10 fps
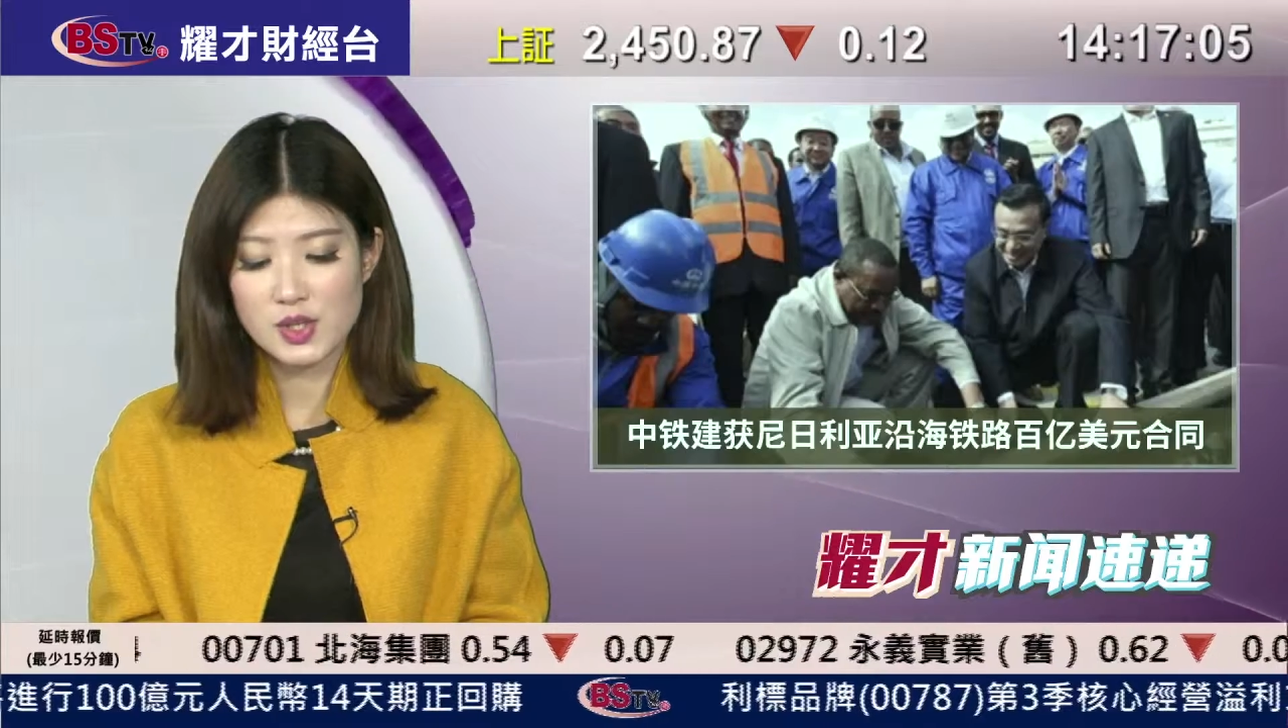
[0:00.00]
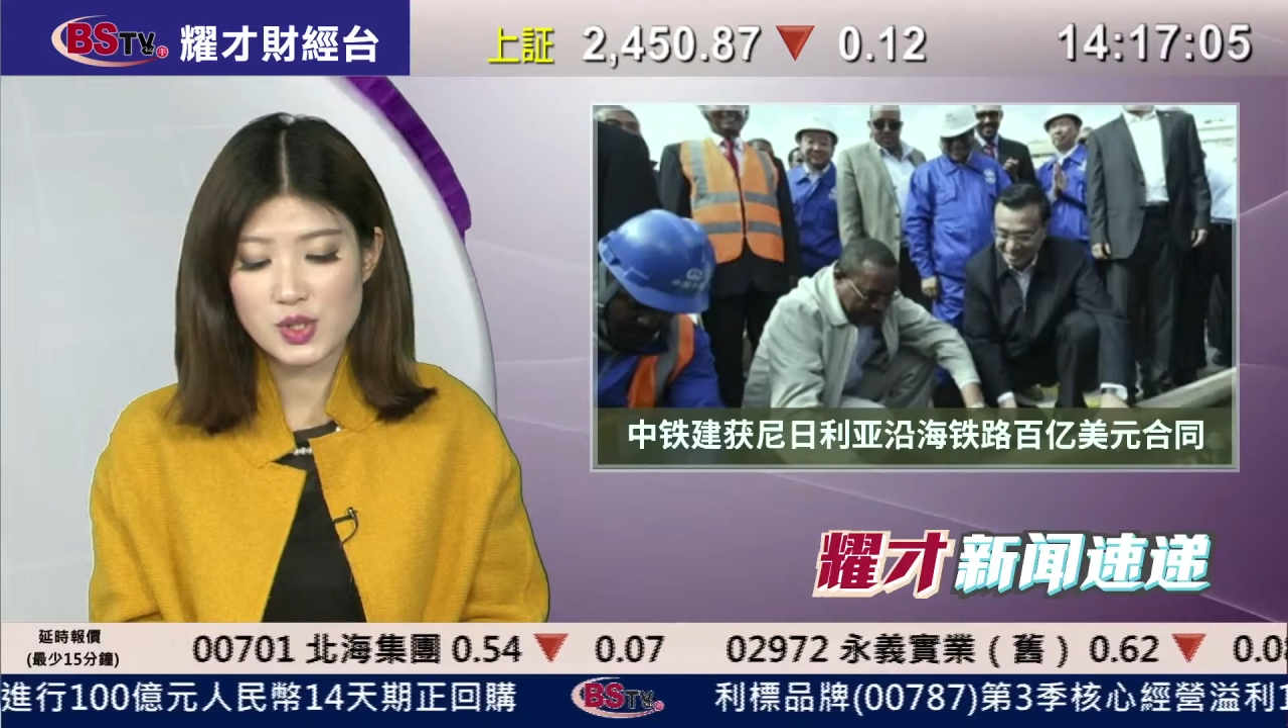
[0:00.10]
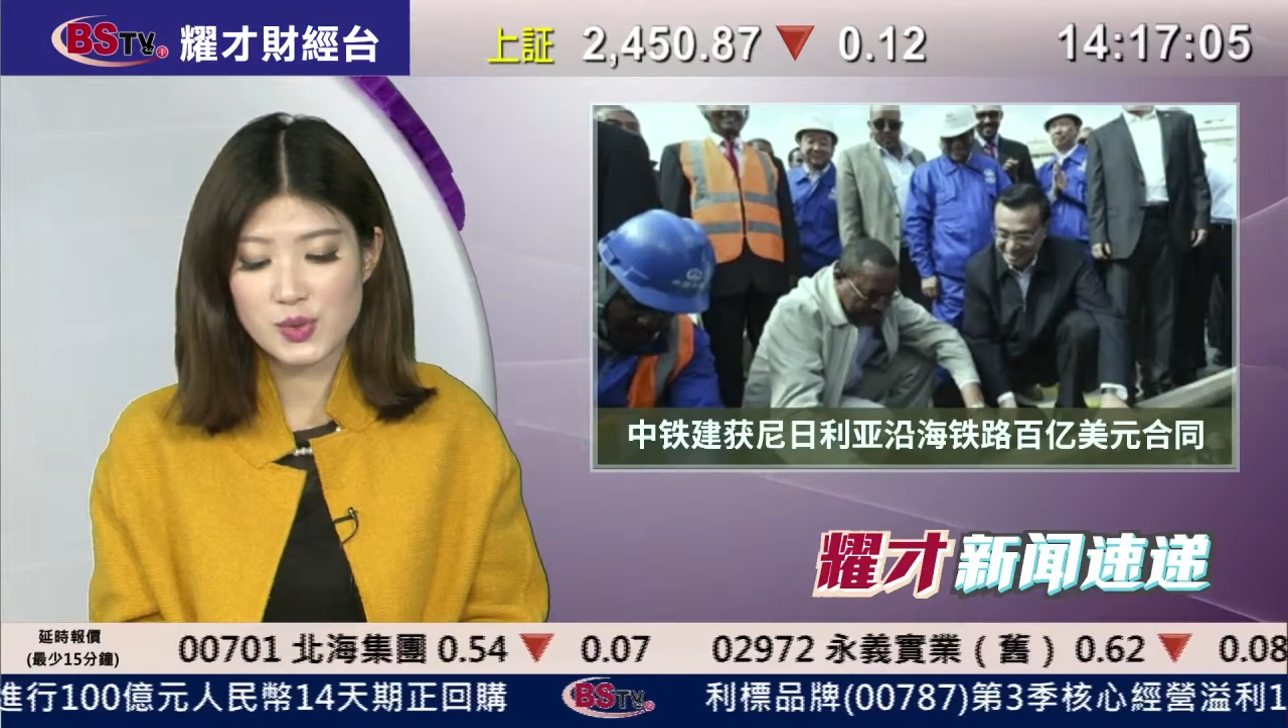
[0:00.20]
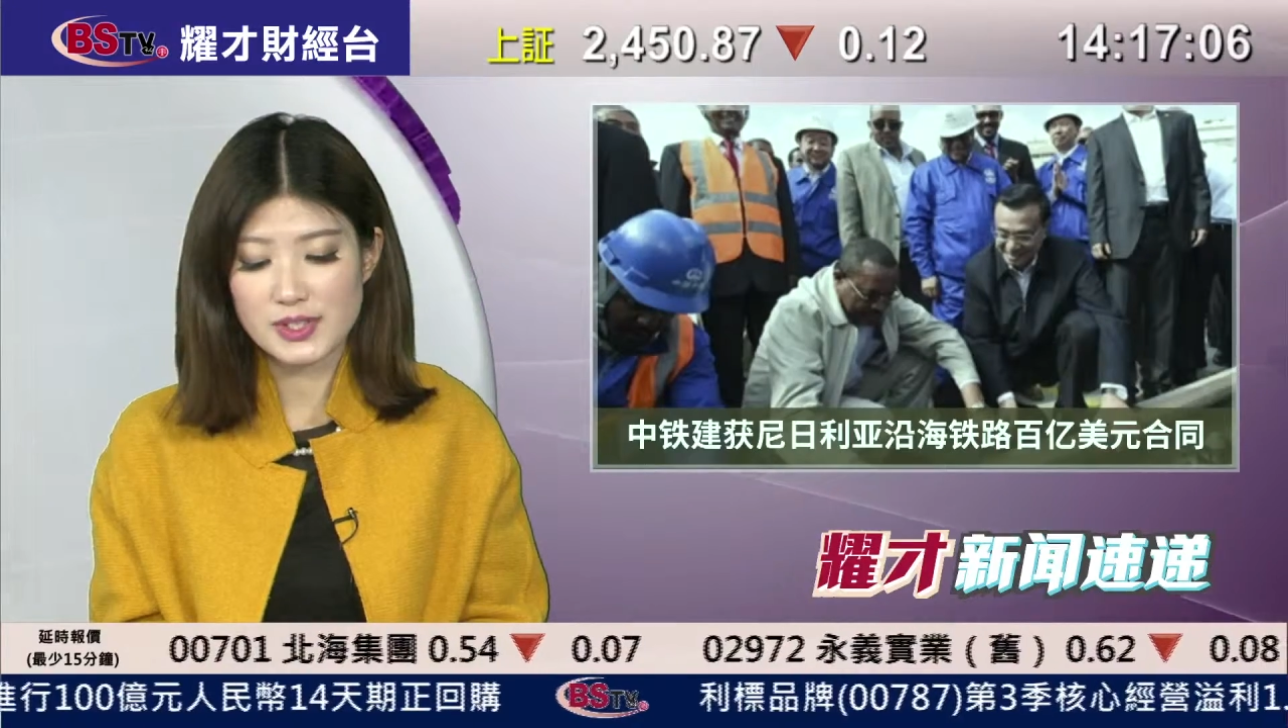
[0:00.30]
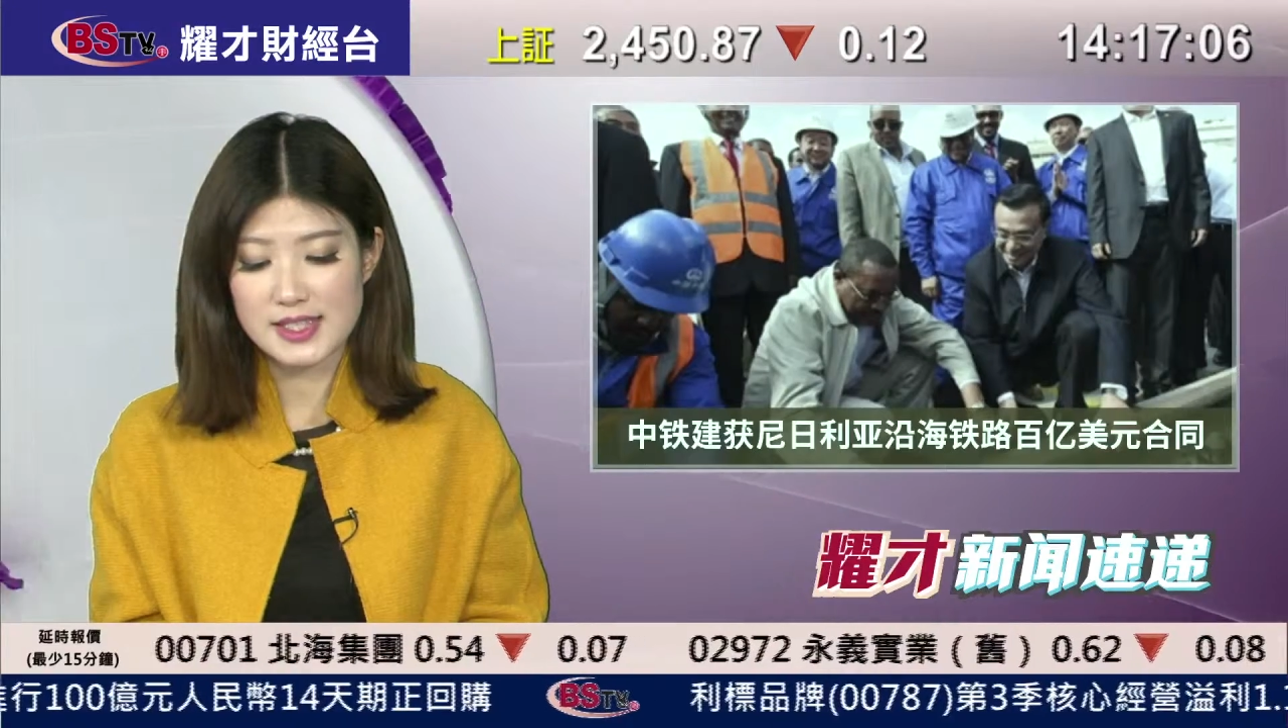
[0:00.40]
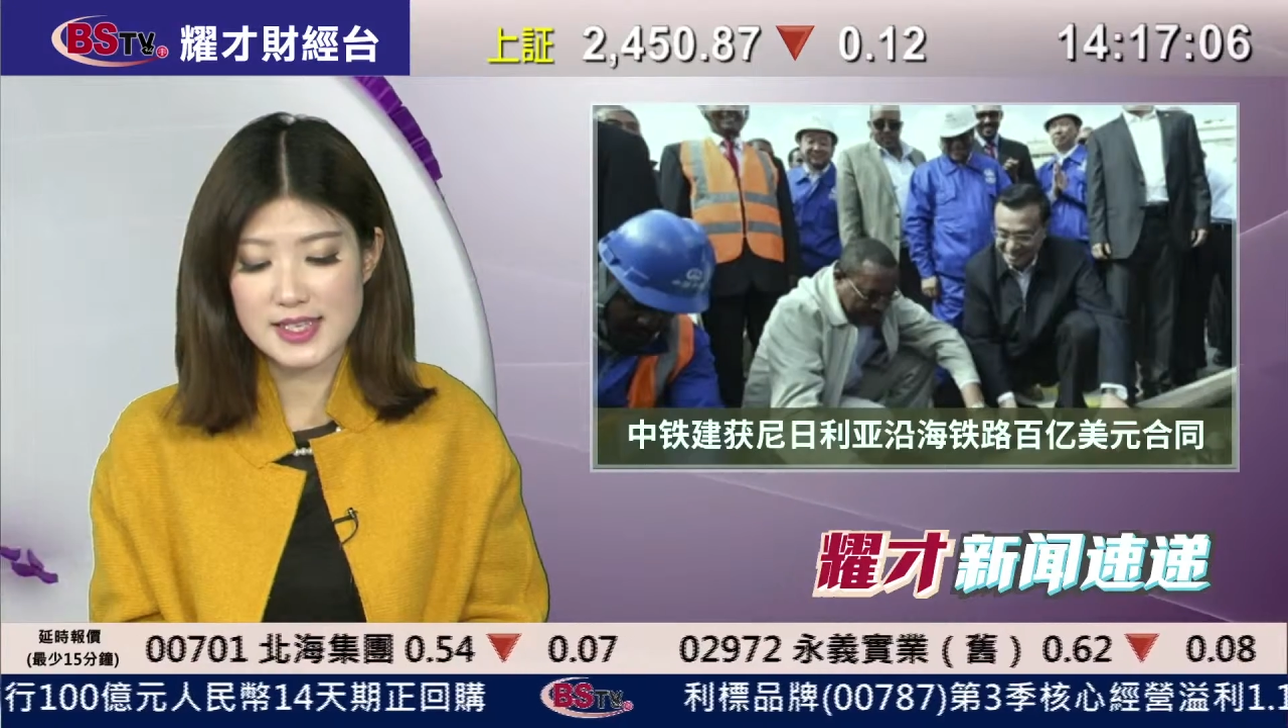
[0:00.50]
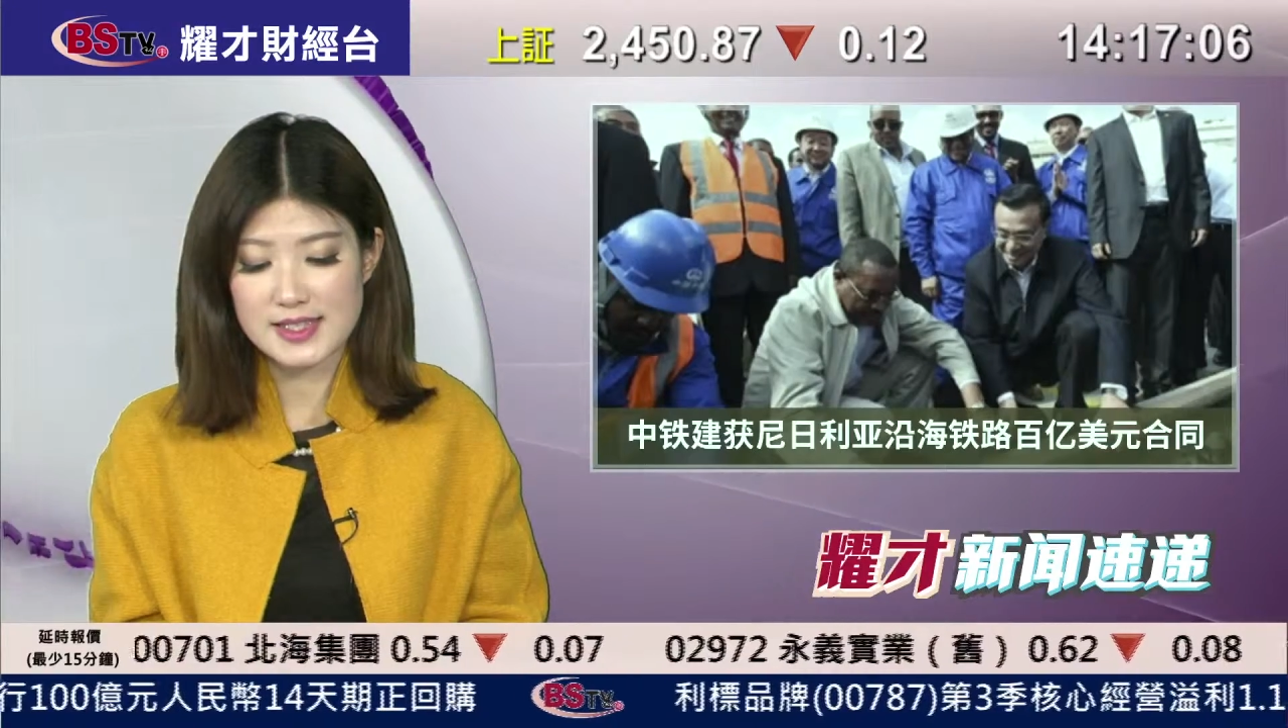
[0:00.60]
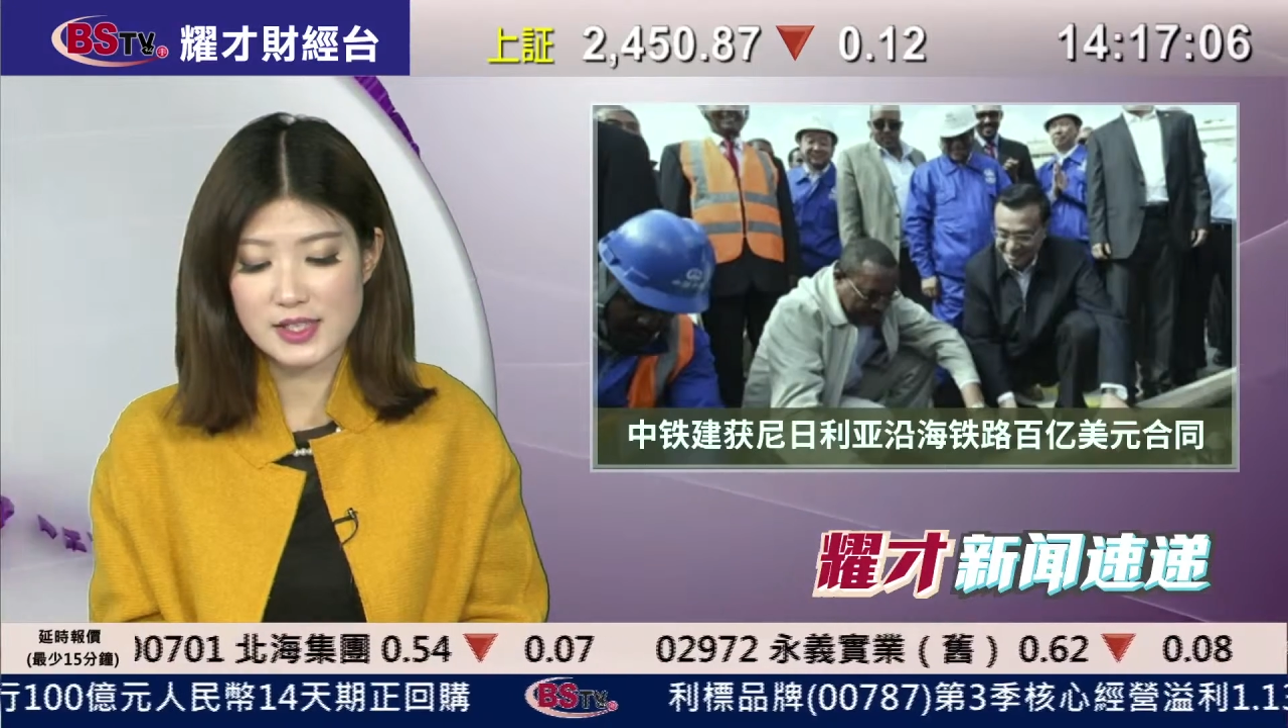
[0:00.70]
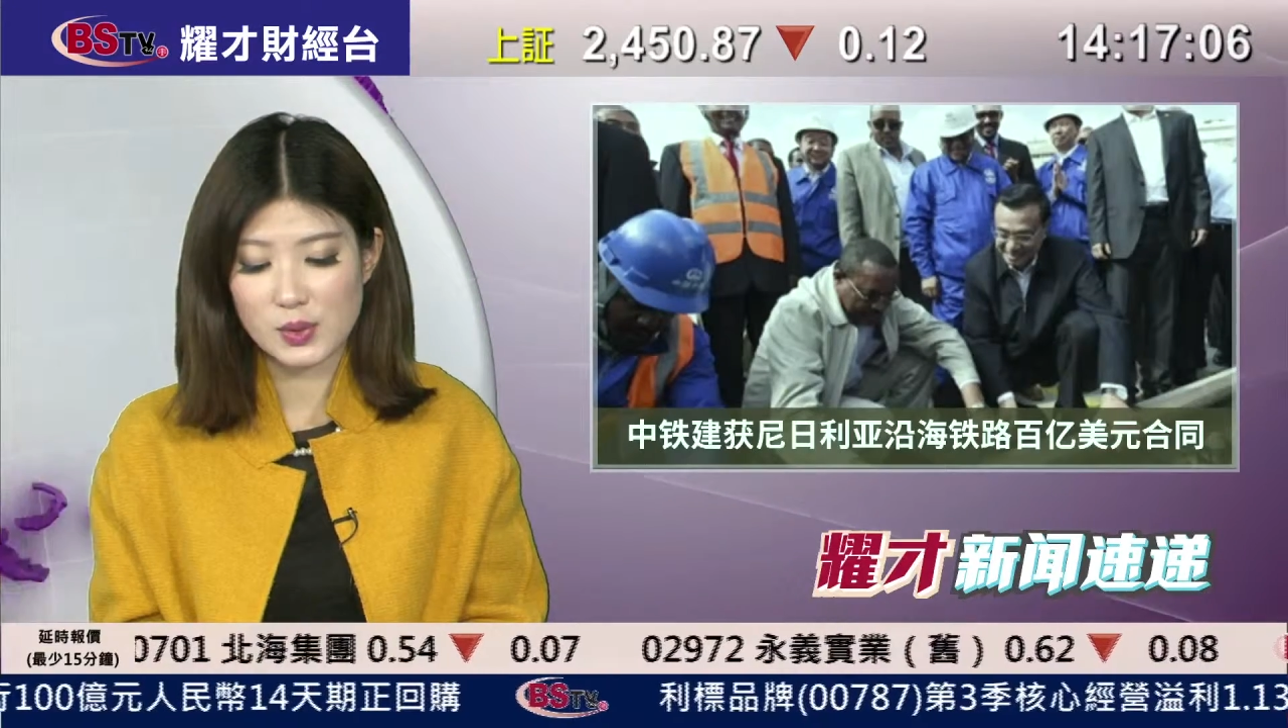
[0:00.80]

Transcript: 中国铁建